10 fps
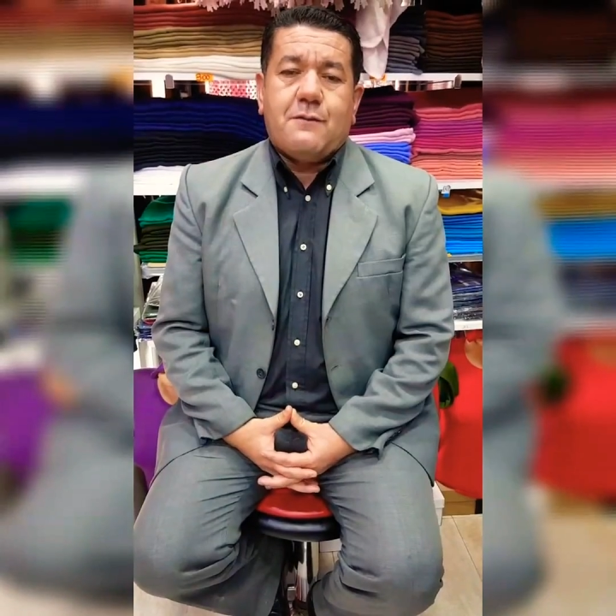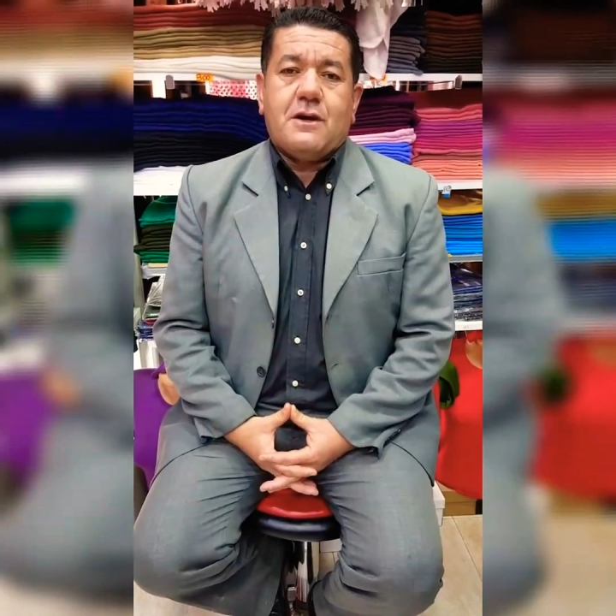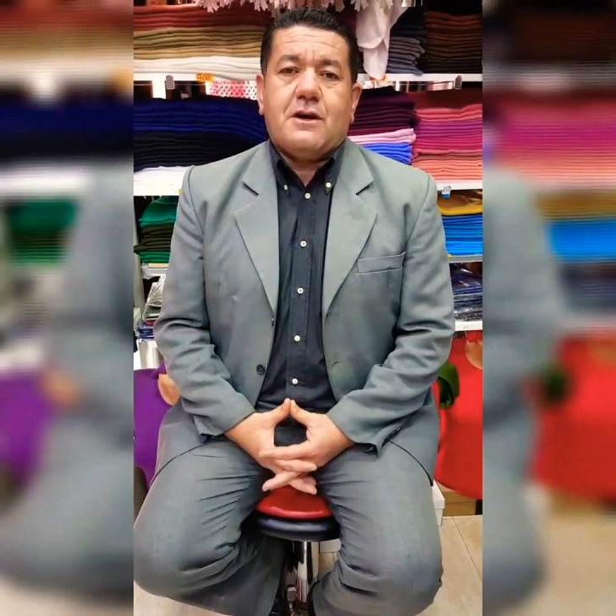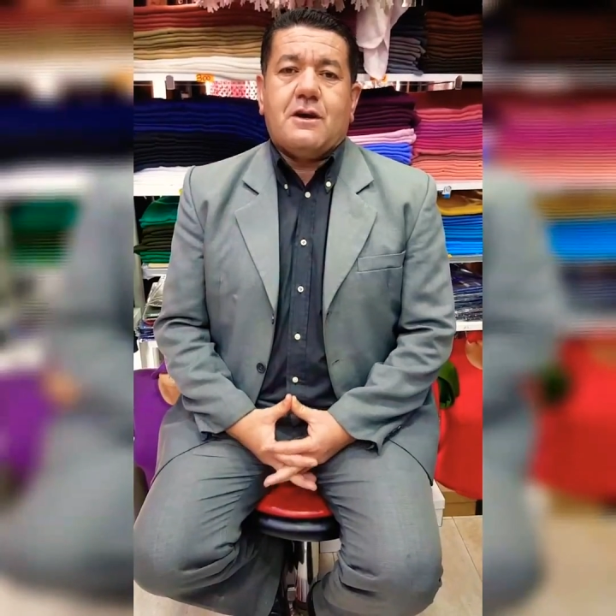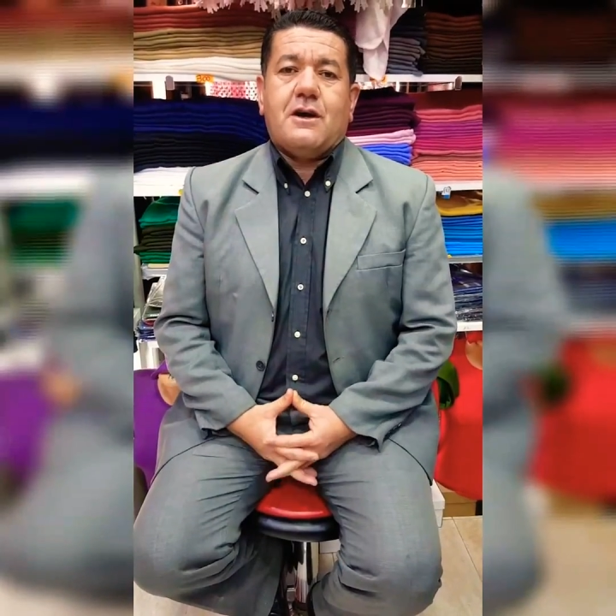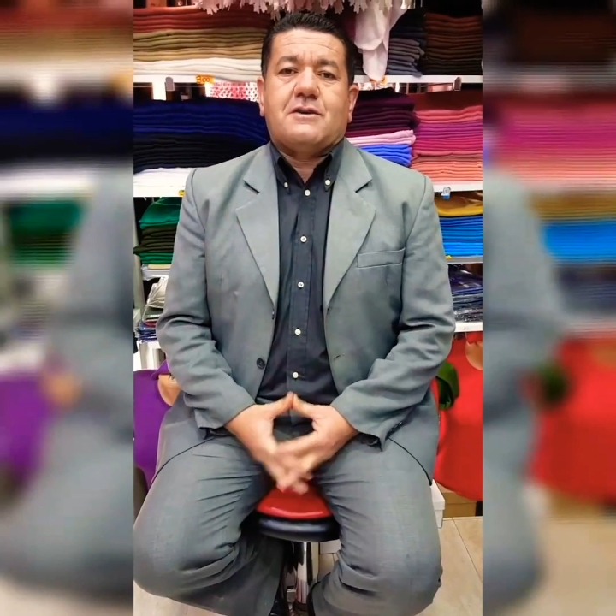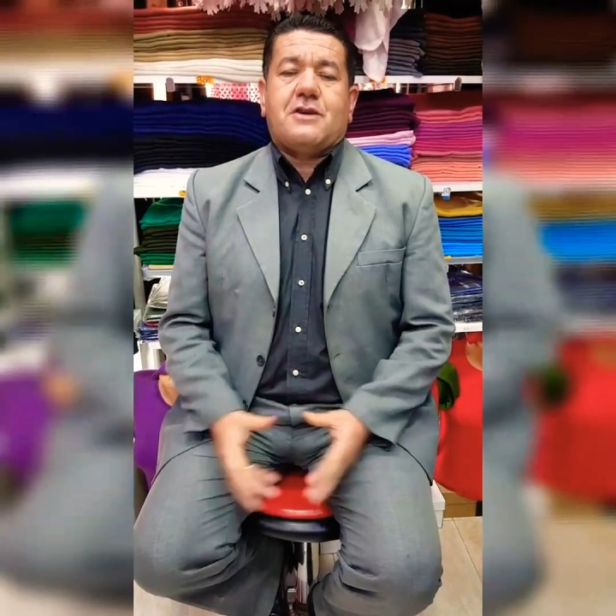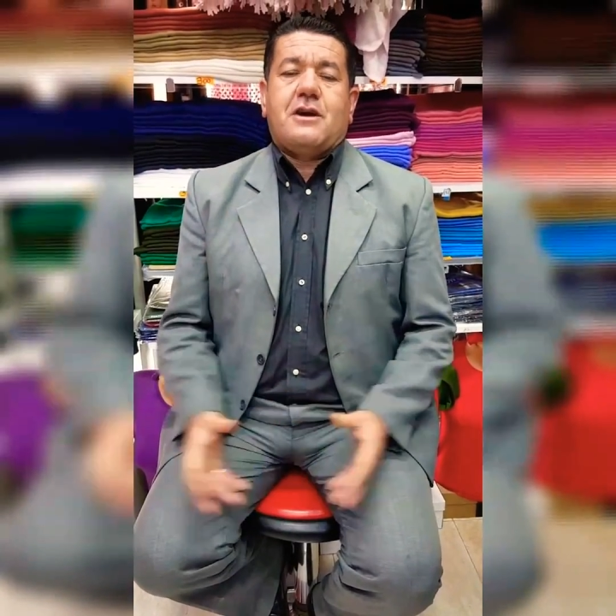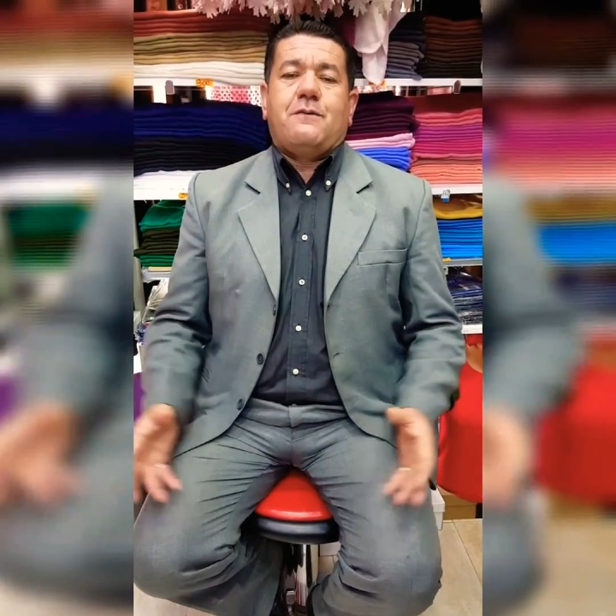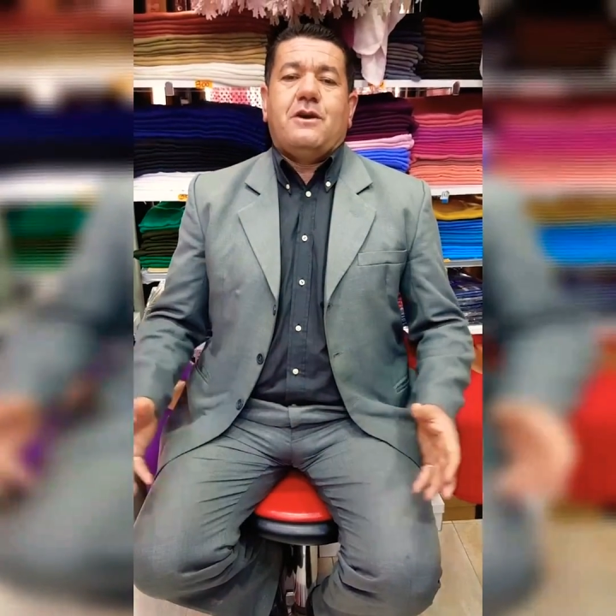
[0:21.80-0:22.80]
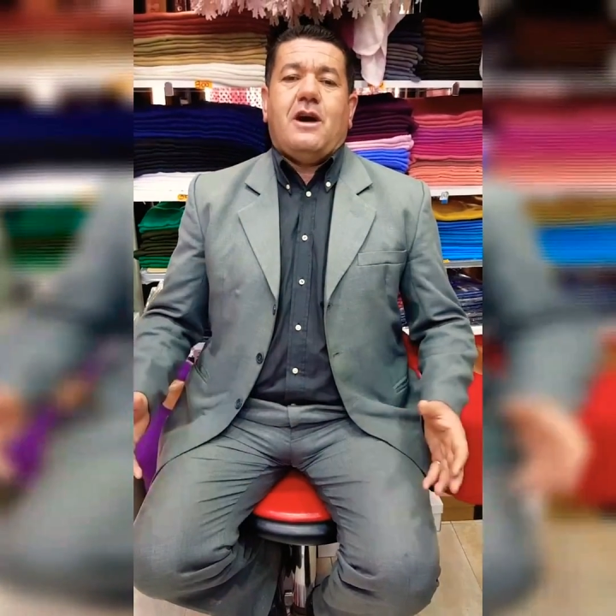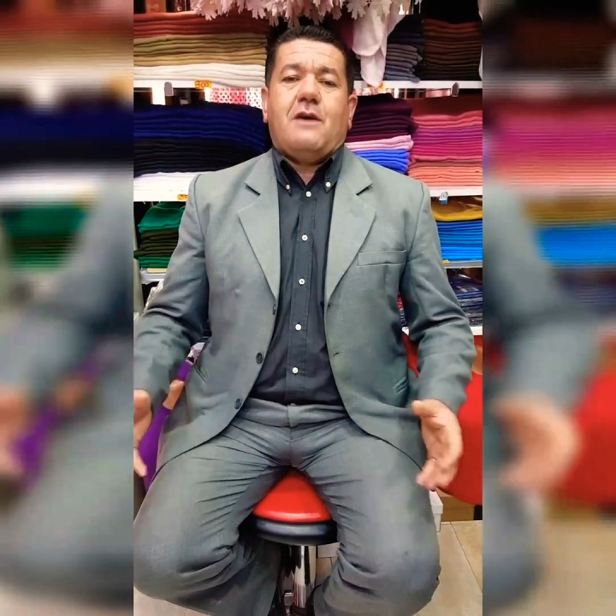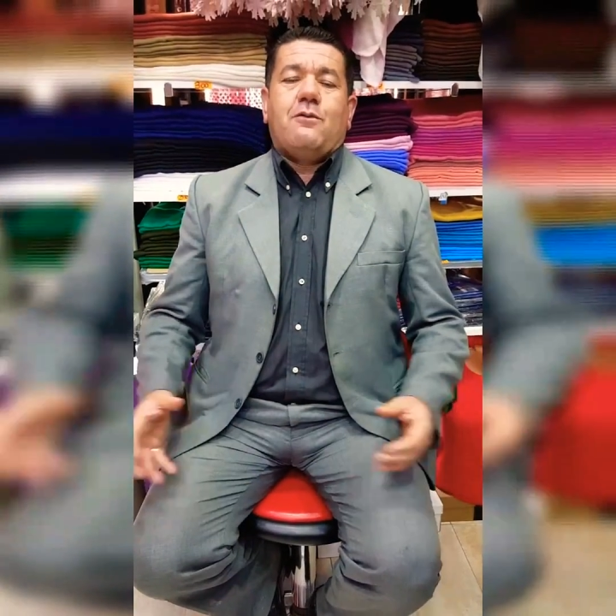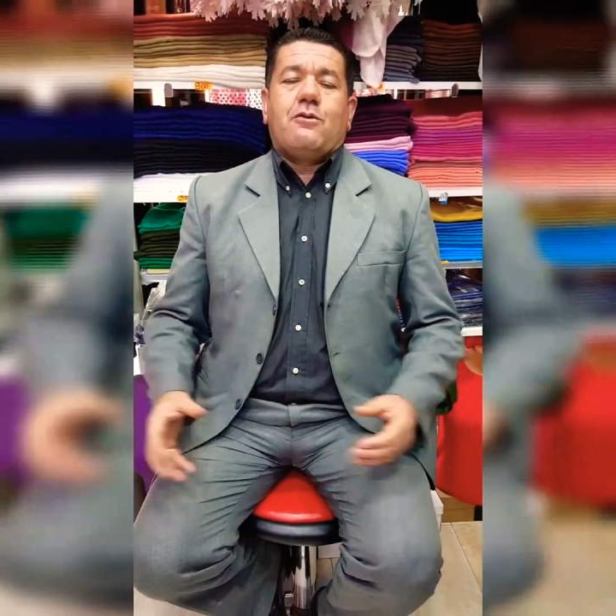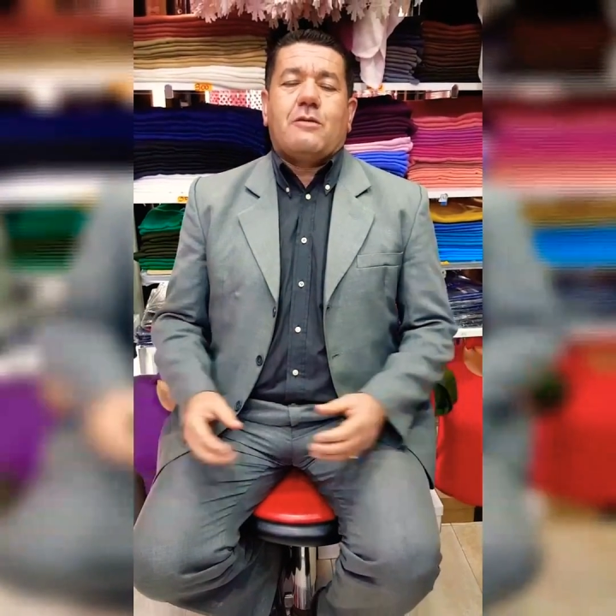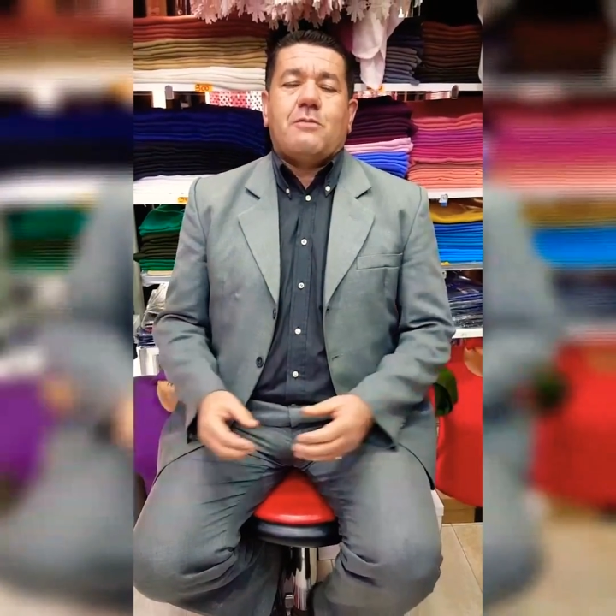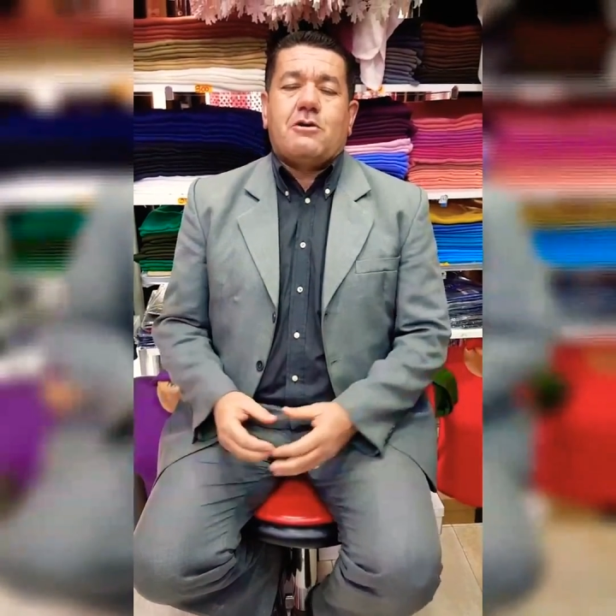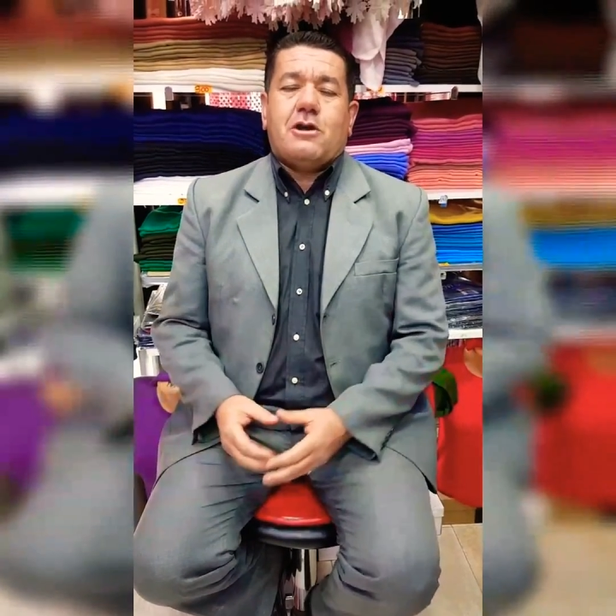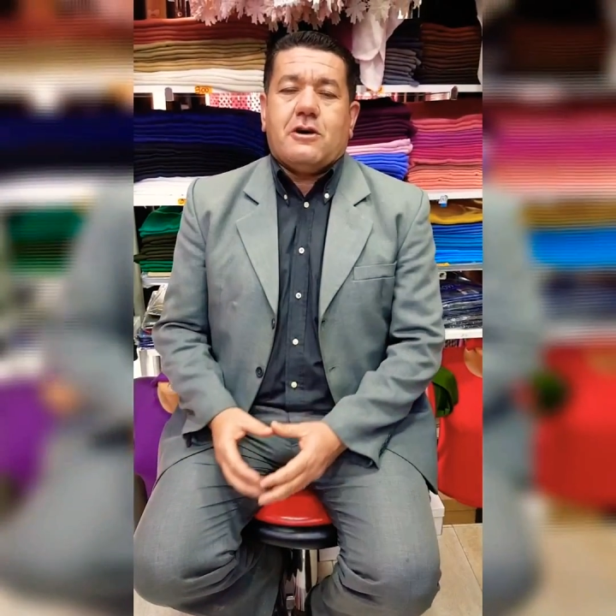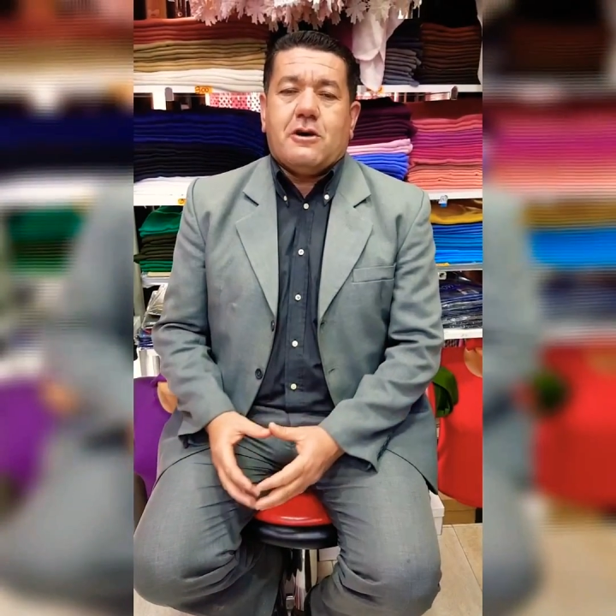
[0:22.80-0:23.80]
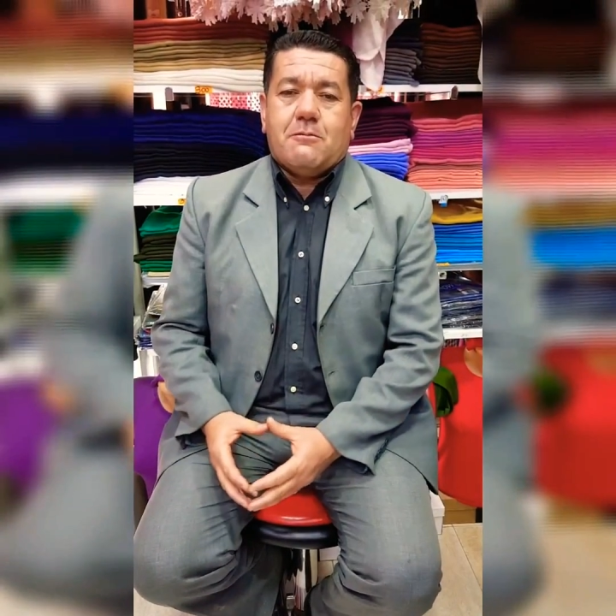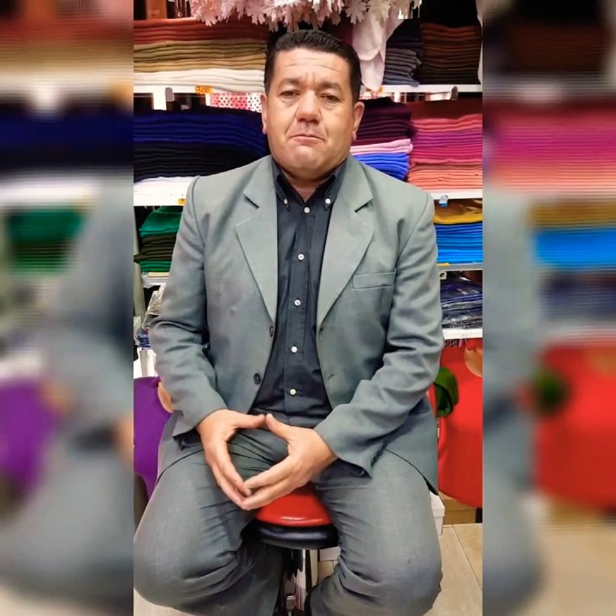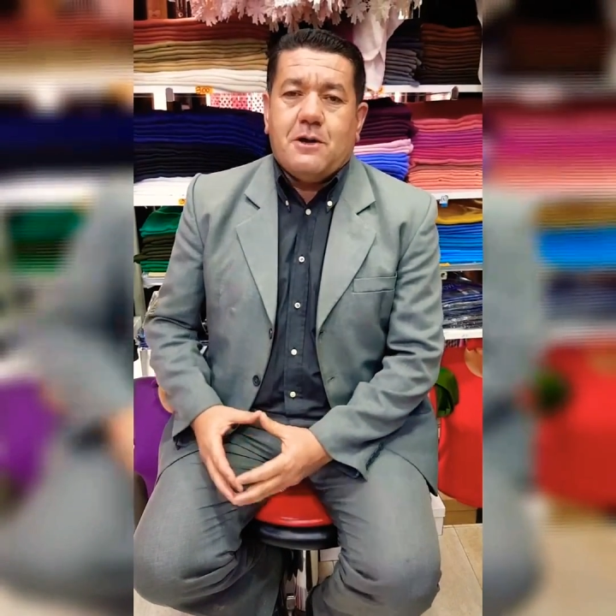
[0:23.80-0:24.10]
الصيفي عفوا كما يلقب